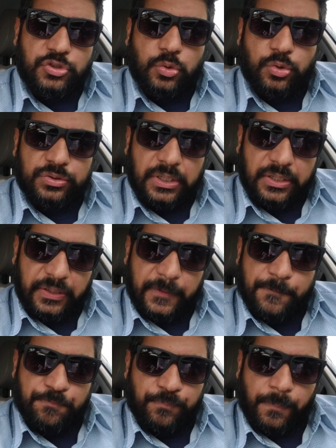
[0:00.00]
जो होता
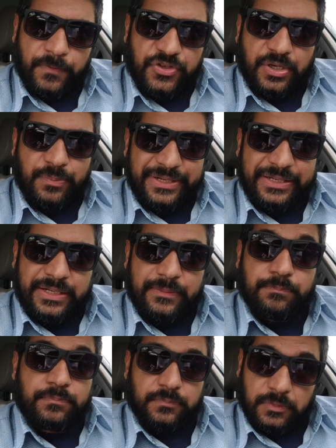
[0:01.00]
है जर्मनी के
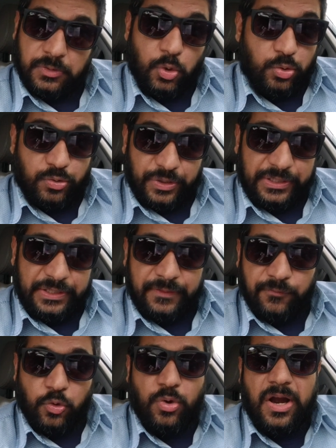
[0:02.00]
लोगों के
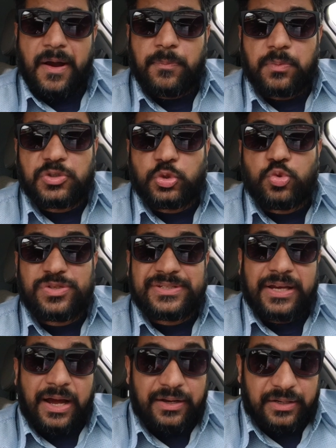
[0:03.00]
लिए वो आप यूज़
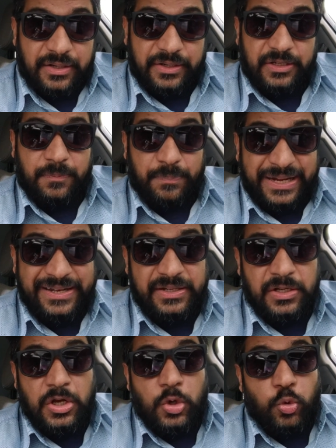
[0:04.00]
ना करें
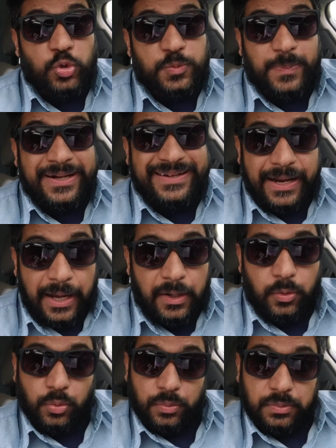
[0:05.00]
डिपेंड उस पर ना
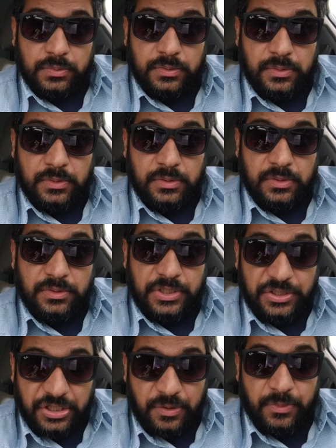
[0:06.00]
हो
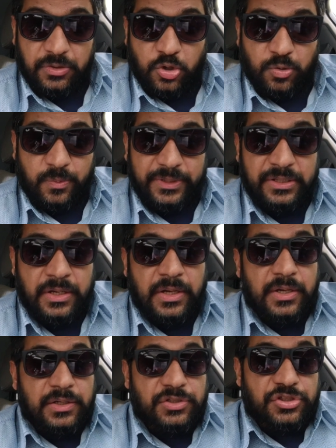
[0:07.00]
यह जर्मन गवर्नमेंट
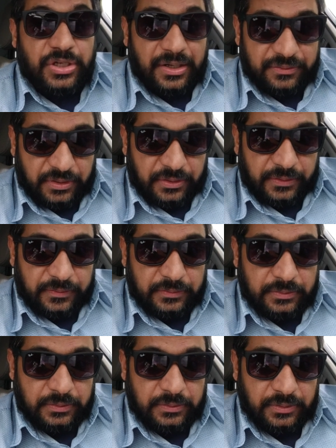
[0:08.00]
चाहती है
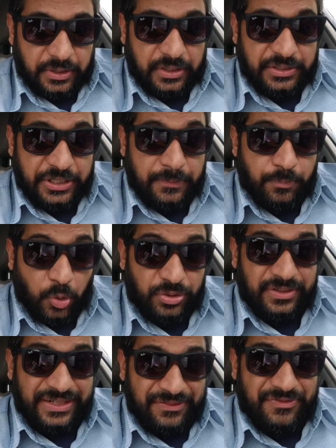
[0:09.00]
ठीक है ये
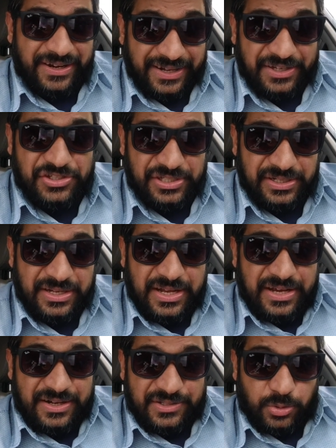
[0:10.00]
इंपॉर्टेंट है फाइनेंशियल
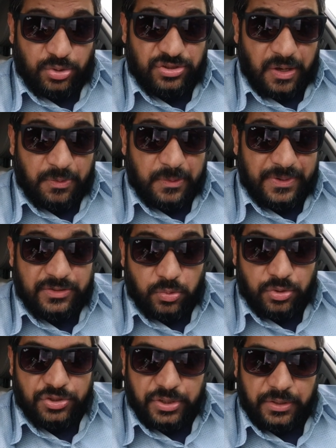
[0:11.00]
रिसोर्स आपके पास
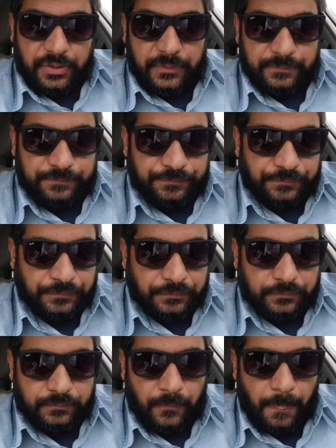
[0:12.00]
होने चाहिए
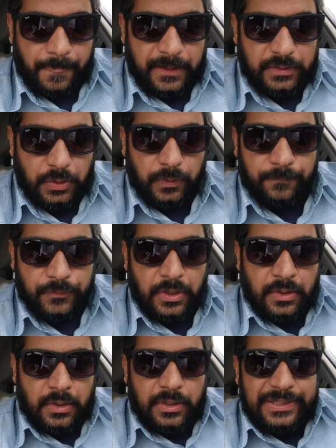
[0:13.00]
तो
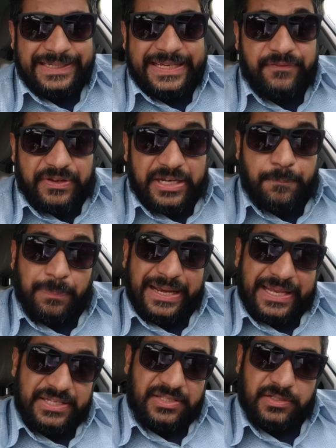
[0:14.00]
लिविंग
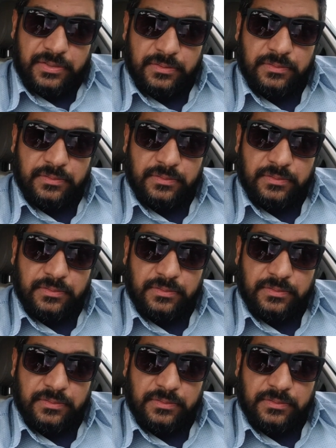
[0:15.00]
प्लेस